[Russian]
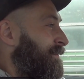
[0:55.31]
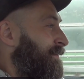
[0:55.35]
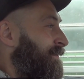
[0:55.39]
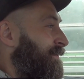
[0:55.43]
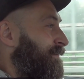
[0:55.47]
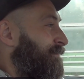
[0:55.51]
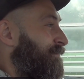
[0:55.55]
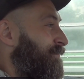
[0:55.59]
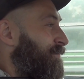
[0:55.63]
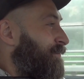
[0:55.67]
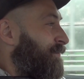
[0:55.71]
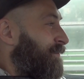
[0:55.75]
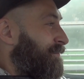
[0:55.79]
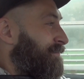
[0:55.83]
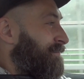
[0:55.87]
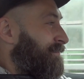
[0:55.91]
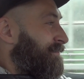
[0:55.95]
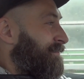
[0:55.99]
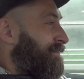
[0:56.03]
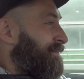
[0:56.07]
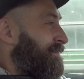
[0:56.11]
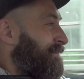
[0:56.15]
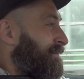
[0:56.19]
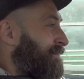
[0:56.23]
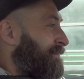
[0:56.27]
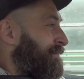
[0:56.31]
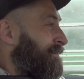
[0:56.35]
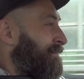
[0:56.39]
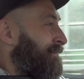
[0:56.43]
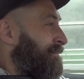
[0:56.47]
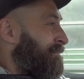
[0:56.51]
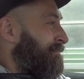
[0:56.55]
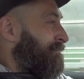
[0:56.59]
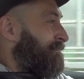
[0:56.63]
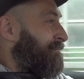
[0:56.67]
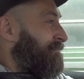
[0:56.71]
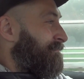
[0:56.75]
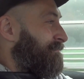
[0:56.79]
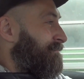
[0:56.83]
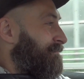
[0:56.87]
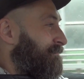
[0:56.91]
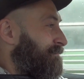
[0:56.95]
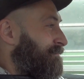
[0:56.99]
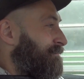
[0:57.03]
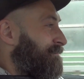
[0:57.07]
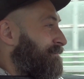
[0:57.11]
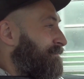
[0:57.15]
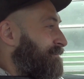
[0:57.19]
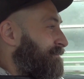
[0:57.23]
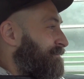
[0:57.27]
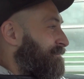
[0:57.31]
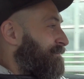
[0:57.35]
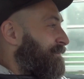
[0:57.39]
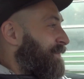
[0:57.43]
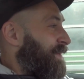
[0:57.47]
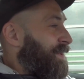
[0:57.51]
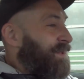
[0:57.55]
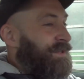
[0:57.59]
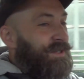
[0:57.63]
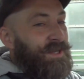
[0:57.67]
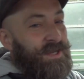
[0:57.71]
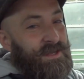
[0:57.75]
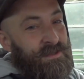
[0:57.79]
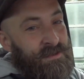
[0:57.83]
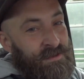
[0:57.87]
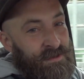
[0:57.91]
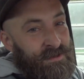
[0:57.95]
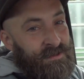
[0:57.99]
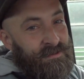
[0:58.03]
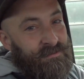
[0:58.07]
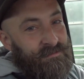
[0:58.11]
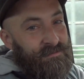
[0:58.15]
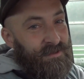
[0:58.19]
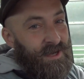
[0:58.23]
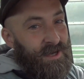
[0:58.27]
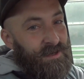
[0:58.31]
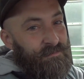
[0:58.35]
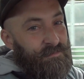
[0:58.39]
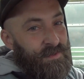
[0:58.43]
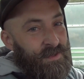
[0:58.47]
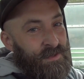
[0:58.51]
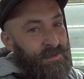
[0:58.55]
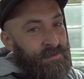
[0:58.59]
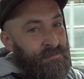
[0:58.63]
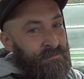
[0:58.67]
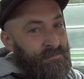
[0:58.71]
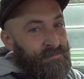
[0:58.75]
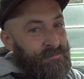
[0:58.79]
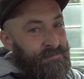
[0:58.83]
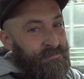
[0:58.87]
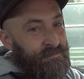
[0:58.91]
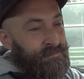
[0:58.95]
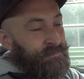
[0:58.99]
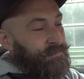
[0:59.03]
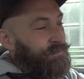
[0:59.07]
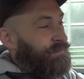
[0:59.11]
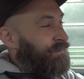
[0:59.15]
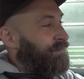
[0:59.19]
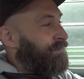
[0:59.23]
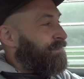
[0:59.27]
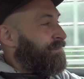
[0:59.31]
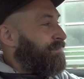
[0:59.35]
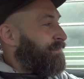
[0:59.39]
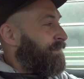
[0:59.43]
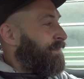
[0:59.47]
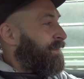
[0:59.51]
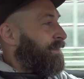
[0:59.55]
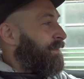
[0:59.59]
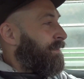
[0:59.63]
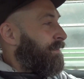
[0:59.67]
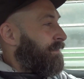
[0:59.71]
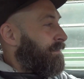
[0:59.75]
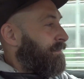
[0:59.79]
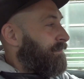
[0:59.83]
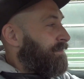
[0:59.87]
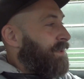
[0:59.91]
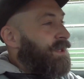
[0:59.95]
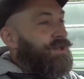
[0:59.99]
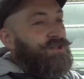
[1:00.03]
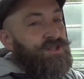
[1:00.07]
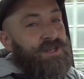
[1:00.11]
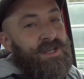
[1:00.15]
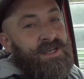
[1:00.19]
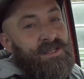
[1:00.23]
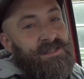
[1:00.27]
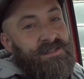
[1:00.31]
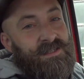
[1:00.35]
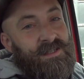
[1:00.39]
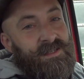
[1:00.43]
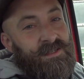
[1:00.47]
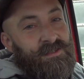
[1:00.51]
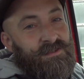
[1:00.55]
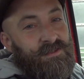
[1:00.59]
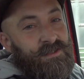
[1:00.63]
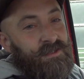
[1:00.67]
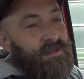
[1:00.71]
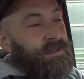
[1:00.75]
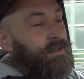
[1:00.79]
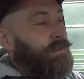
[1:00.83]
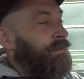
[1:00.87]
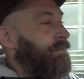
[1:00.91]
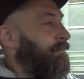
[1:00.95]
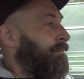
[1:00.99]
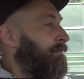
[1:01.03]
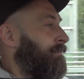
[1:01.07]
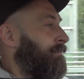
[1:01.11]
Вот, э, прикинь, как бы, даже если ты э,